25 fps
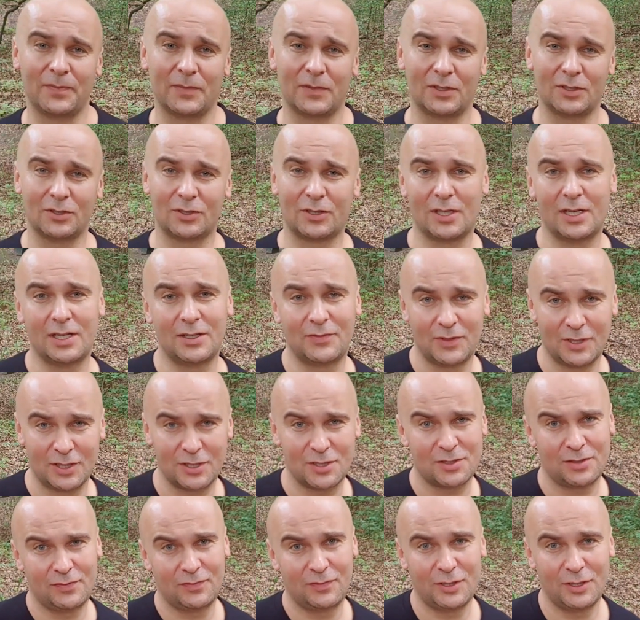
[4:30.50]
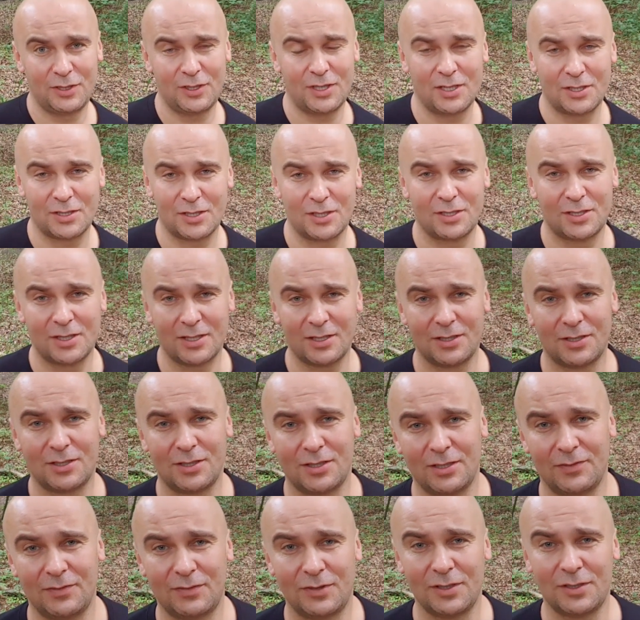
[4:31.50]
To tyle w dzisiejszej
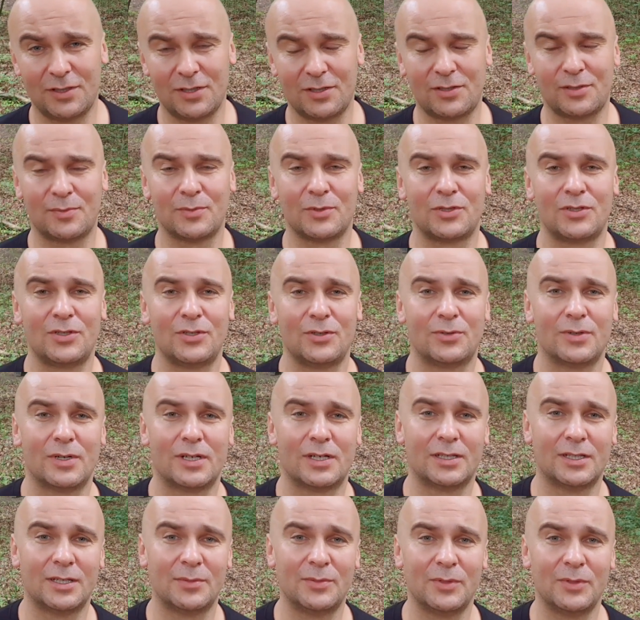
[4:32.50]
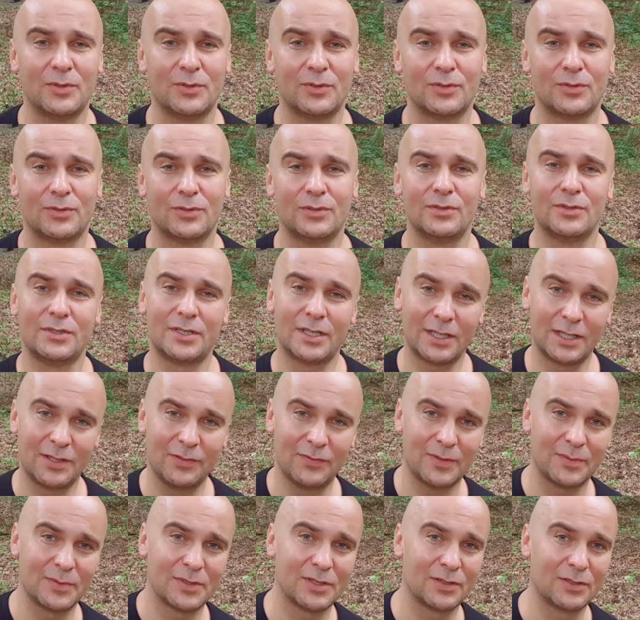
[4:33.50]
części, w dzisiejszym odcinku Akademii Uku. Dzięki
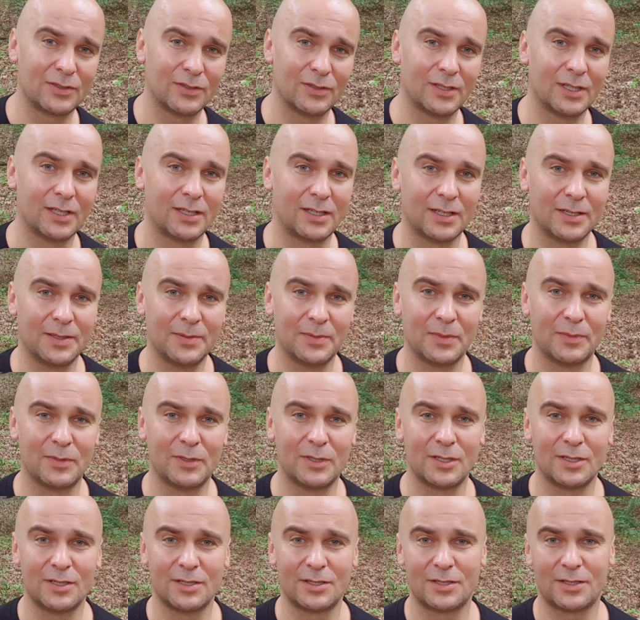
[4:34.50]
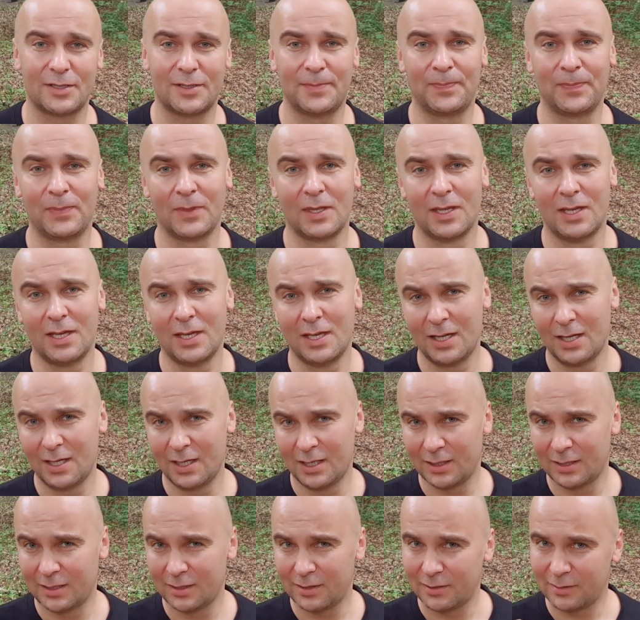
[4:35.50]
Wam za oglądanie. Mam nadzieję, że
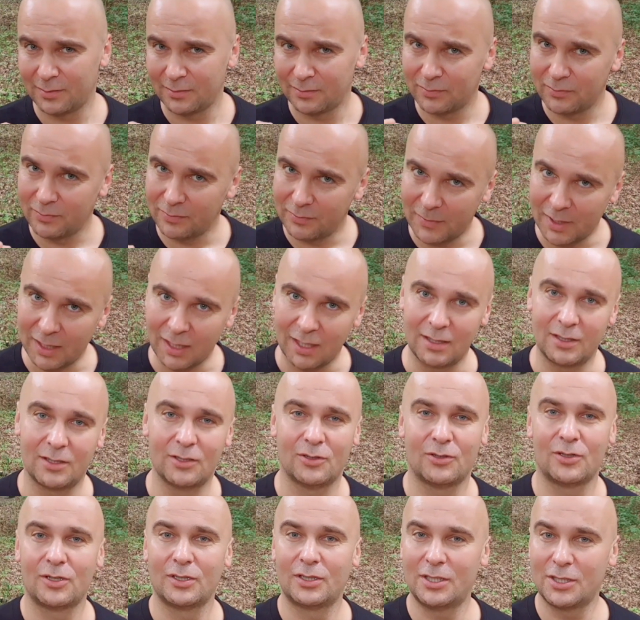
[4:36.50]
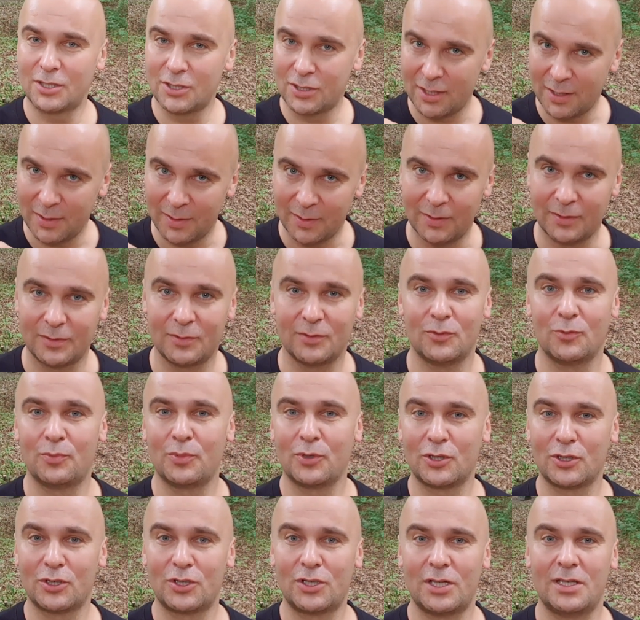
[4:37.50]
takie teoretyczne
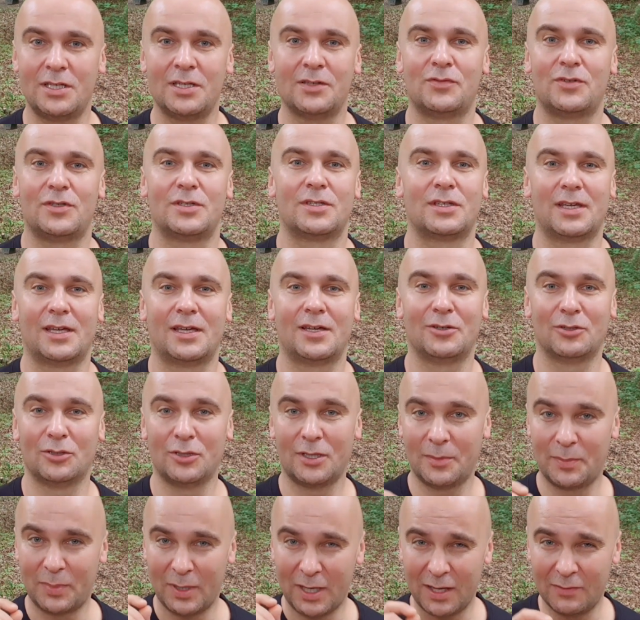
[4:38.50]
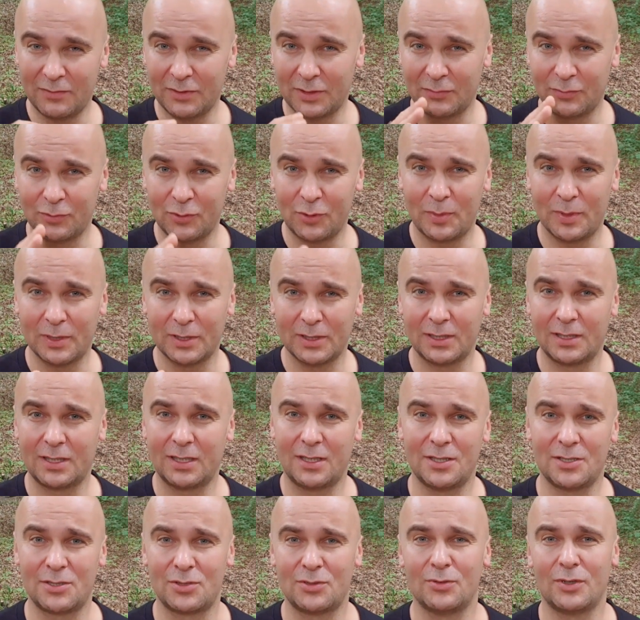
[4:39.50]
uproszczenie wszystkiego do naprawdę dwóch
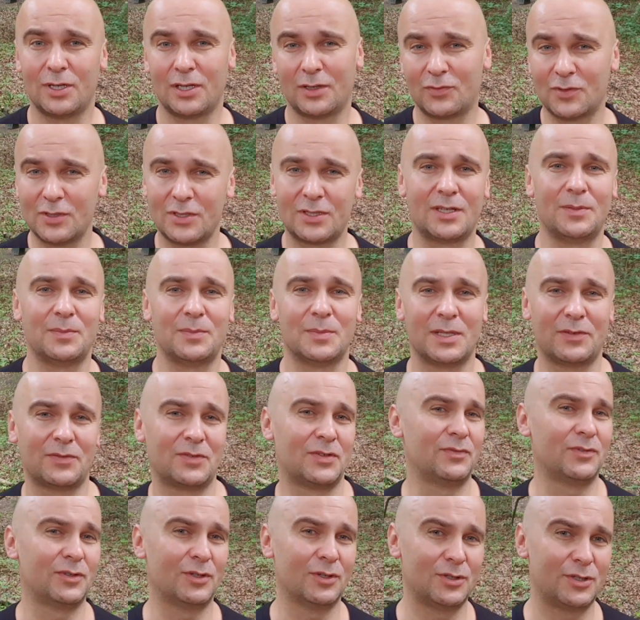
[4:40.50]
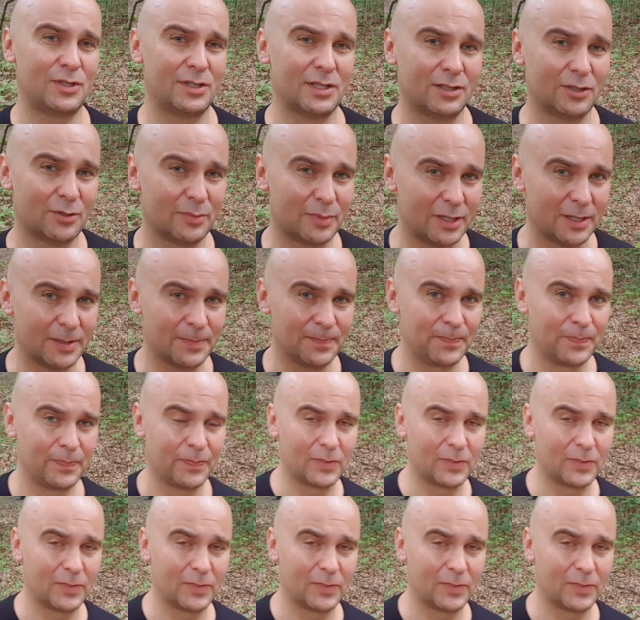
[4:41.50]
patyka i sznurek wszystkim zawsze wychodzi na dobre,